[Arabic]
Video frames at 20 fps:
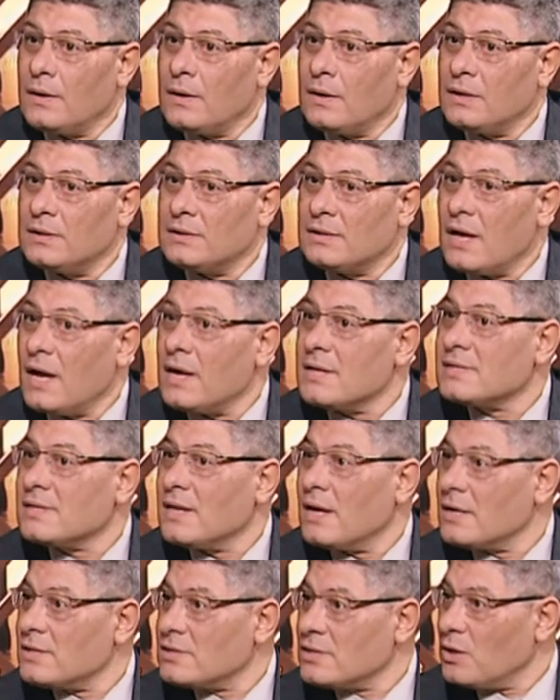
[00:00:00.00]

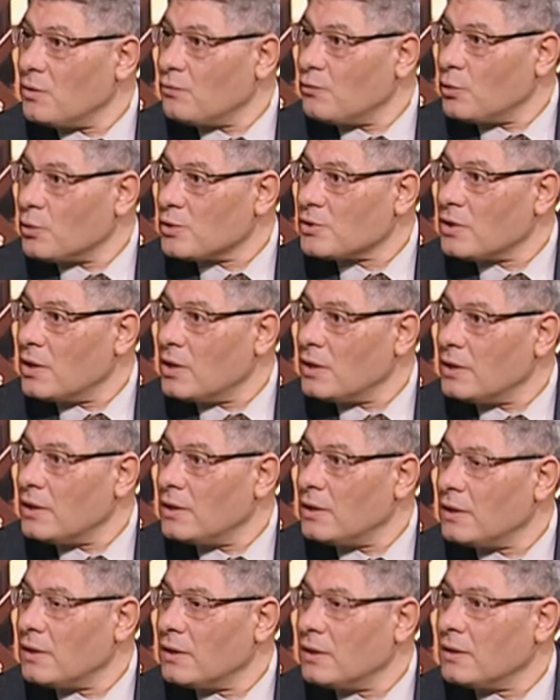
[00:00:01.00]
انتهزنا هذه الفرصه
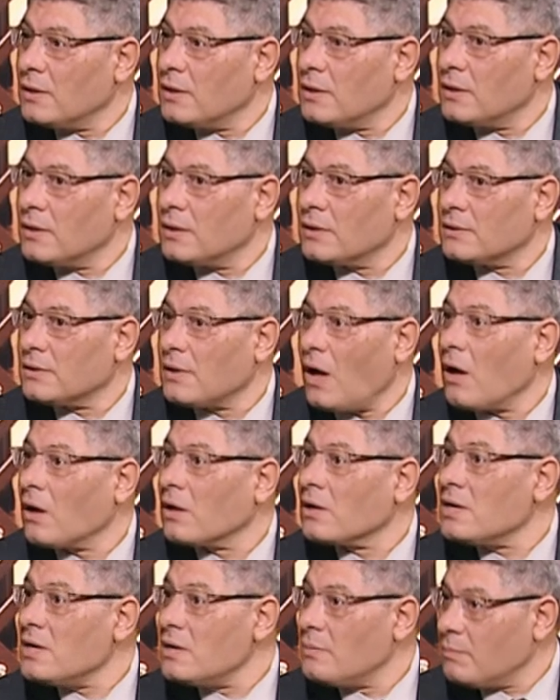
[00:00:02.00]

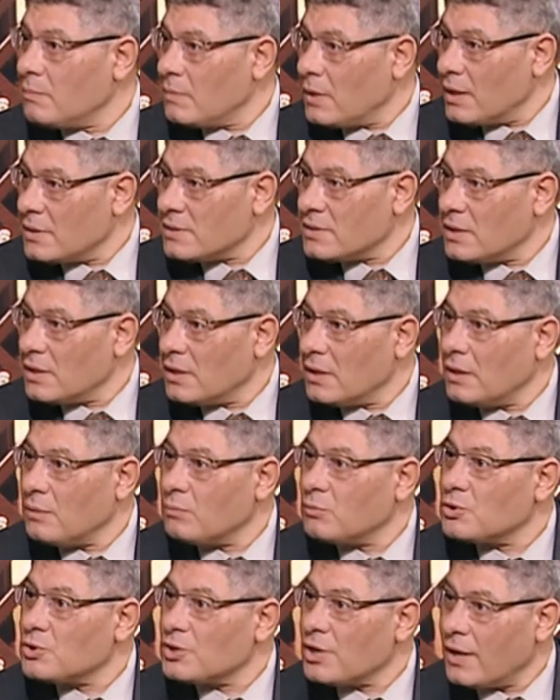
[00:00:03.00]
لتعقيم هذه
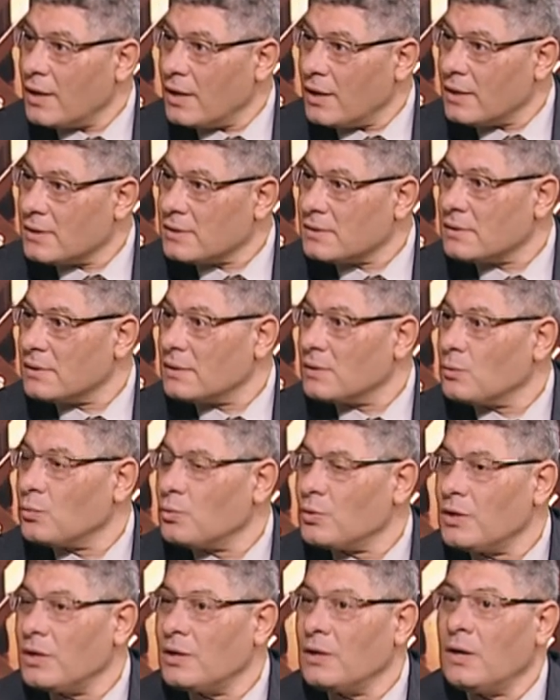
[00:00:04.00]
المنشآت
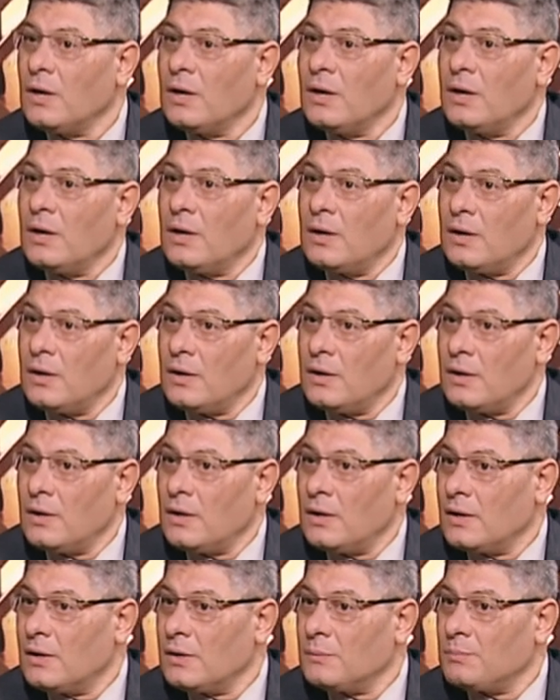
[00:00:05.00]

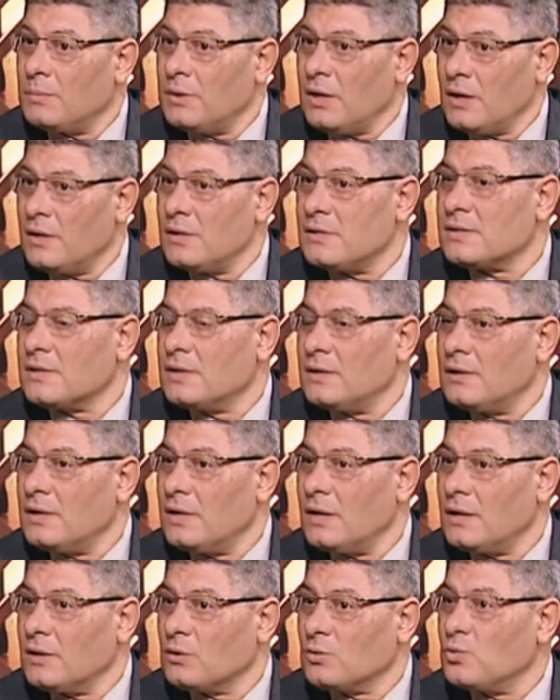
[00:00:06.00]
آه، بحيث
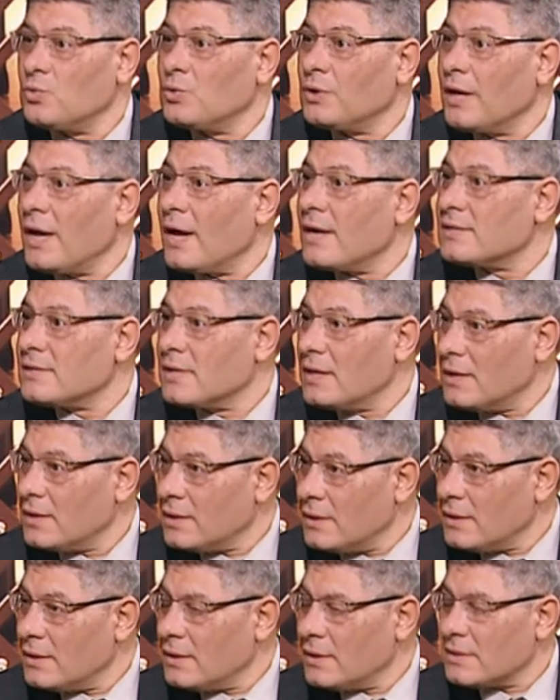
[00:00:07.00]
انها تكون جاهزه
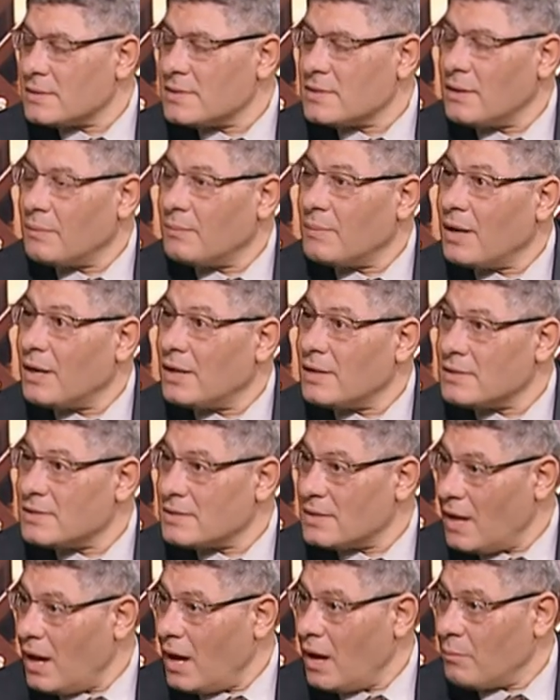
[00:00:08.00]
لاستقبال
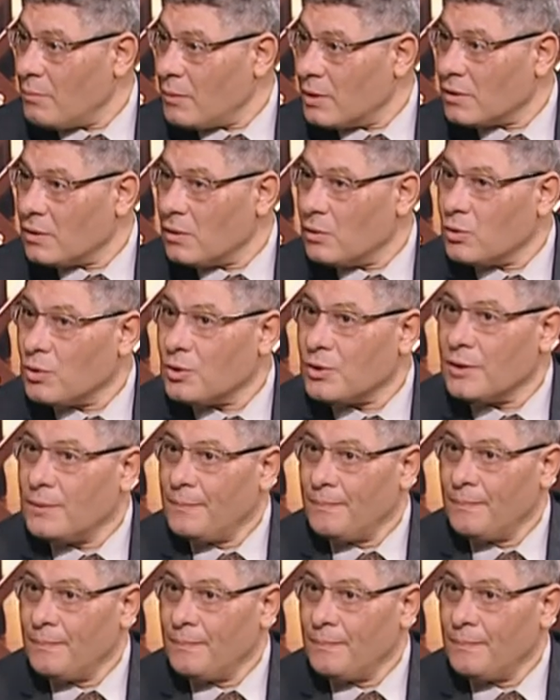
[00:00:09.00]
السياحه مره اخرى